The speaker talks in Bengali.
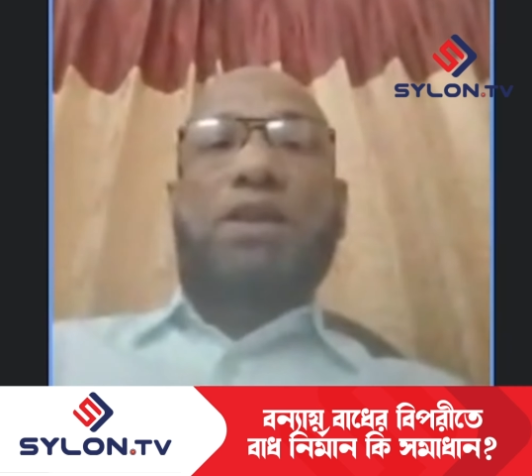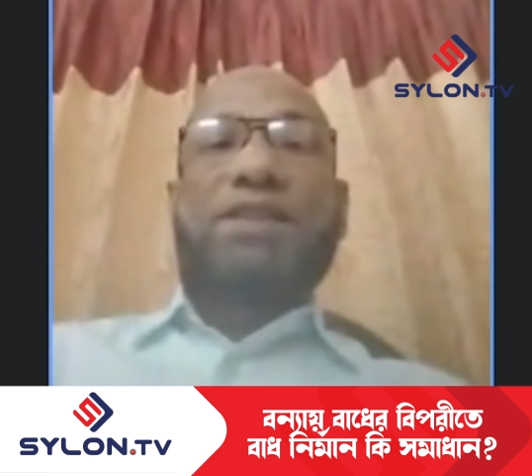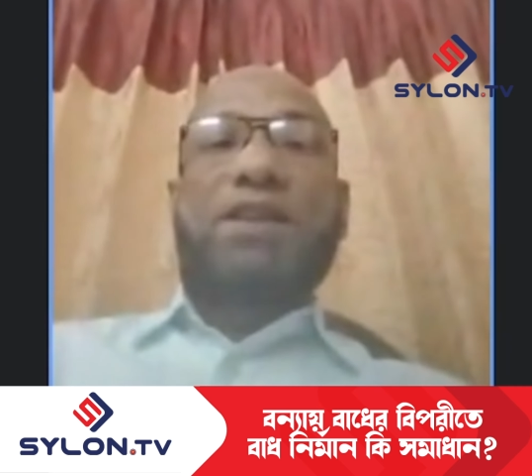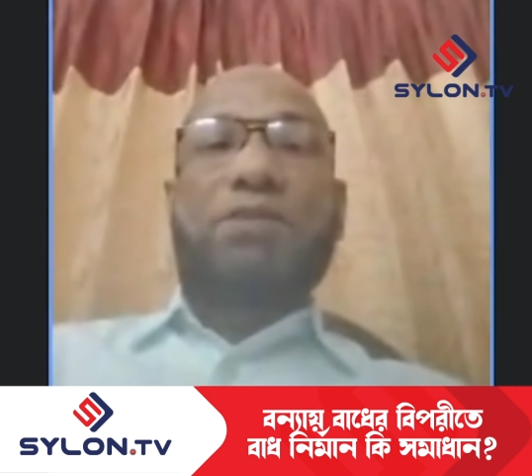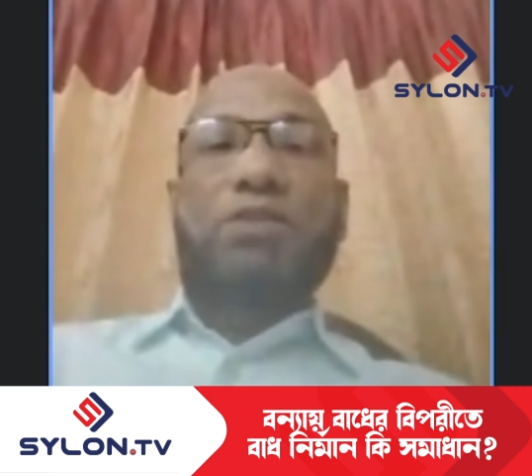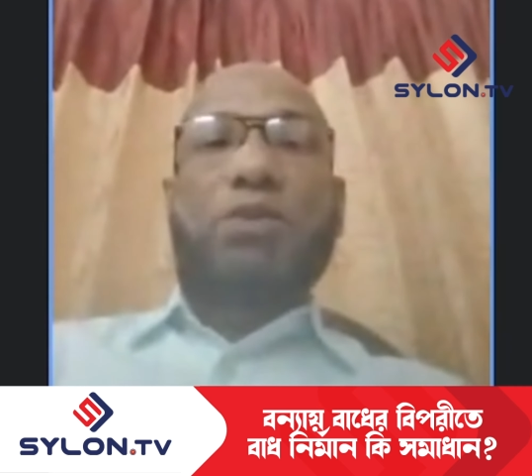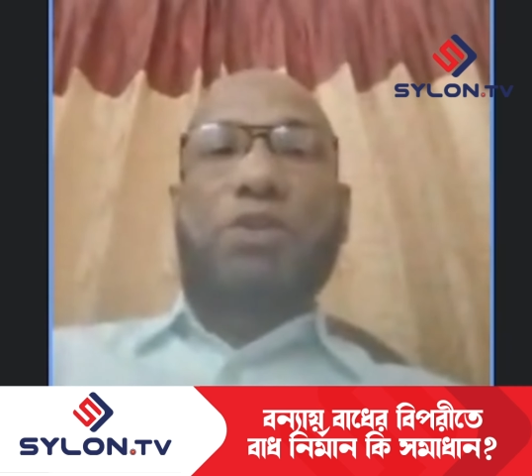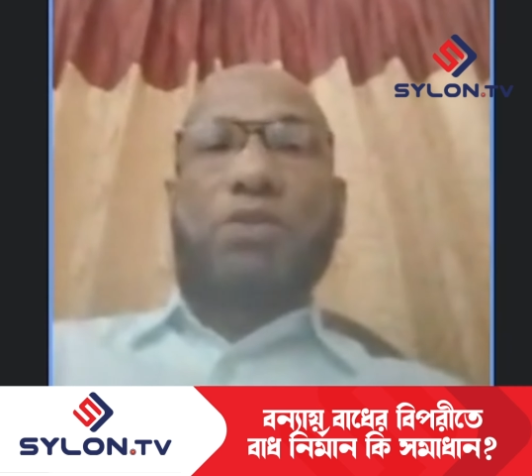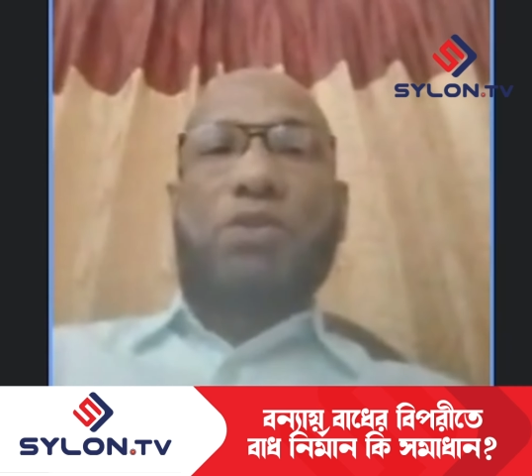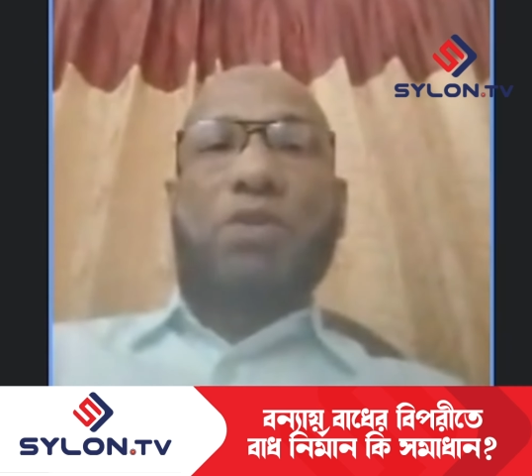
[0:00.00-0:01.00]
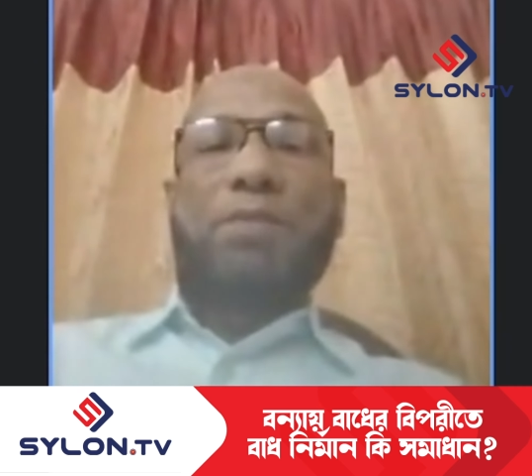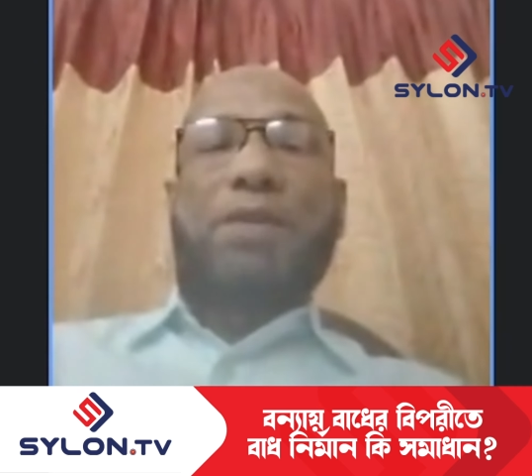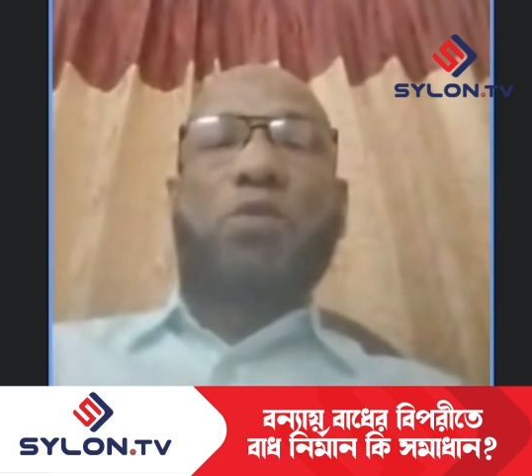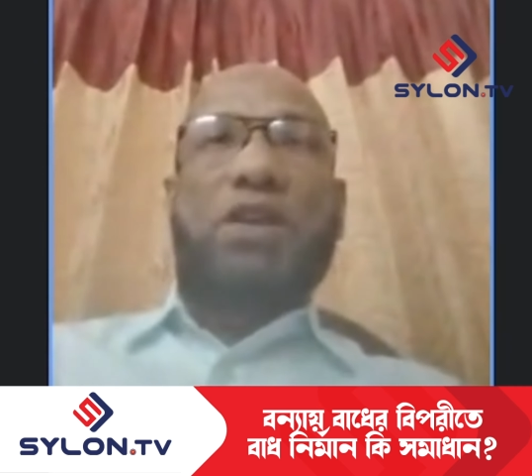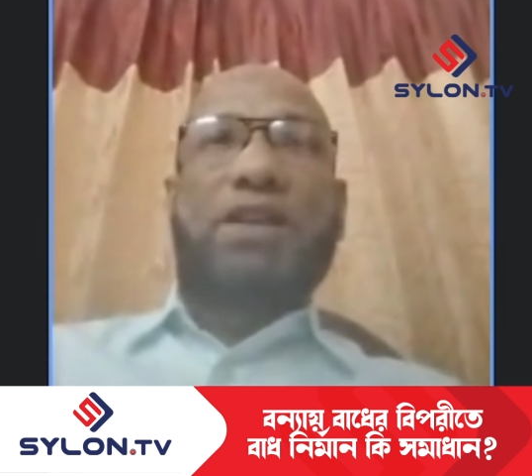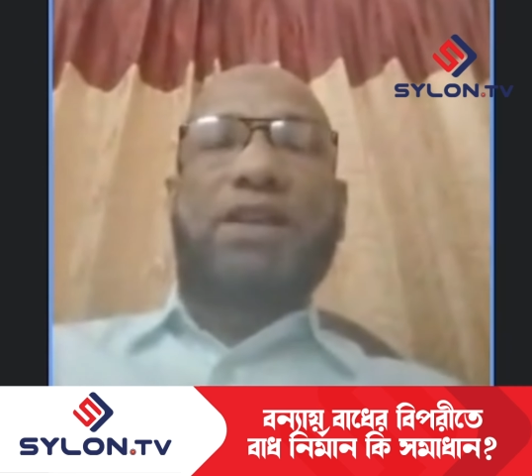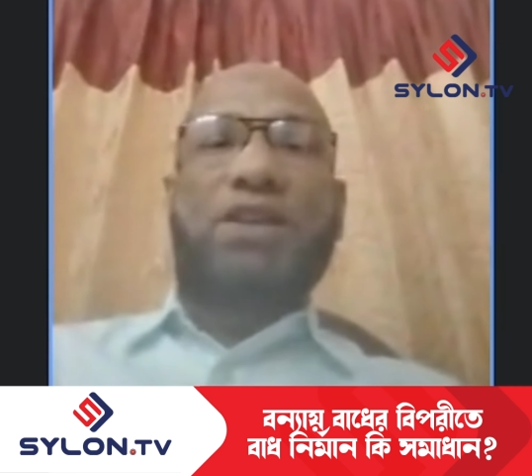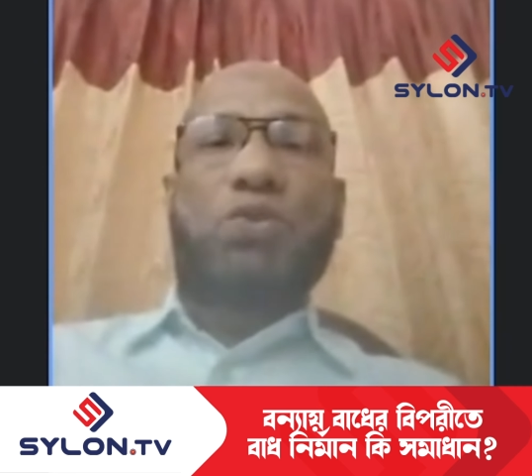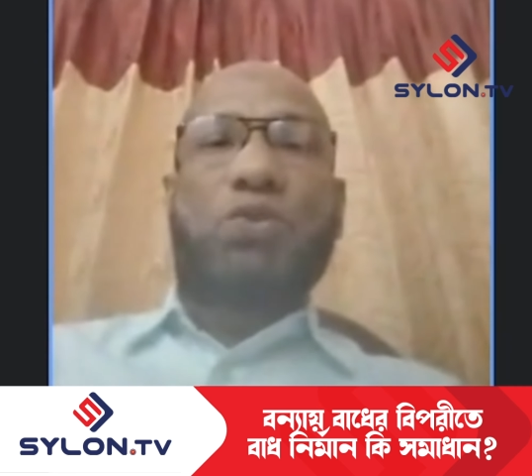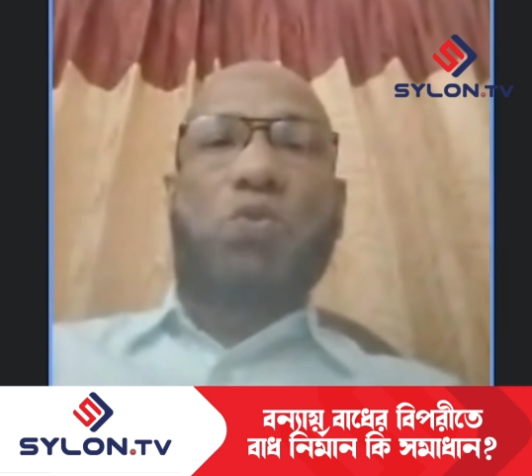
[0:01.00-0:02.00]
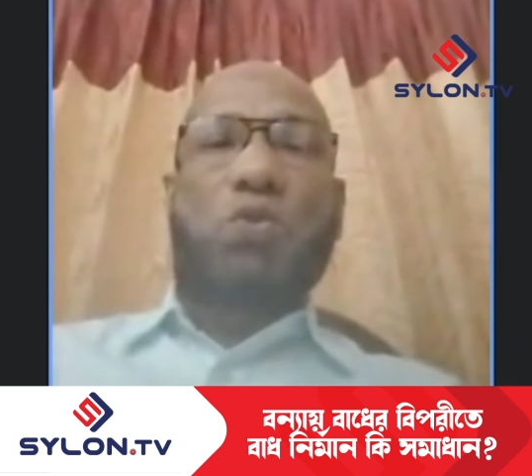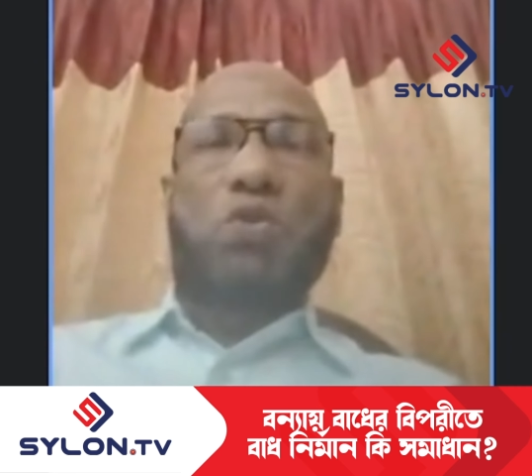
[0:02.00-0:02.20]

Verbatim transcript: ওয়াটার রিজার্ভার তৈরি করতে হবে মানে ওয়াটারটাকে স্টোর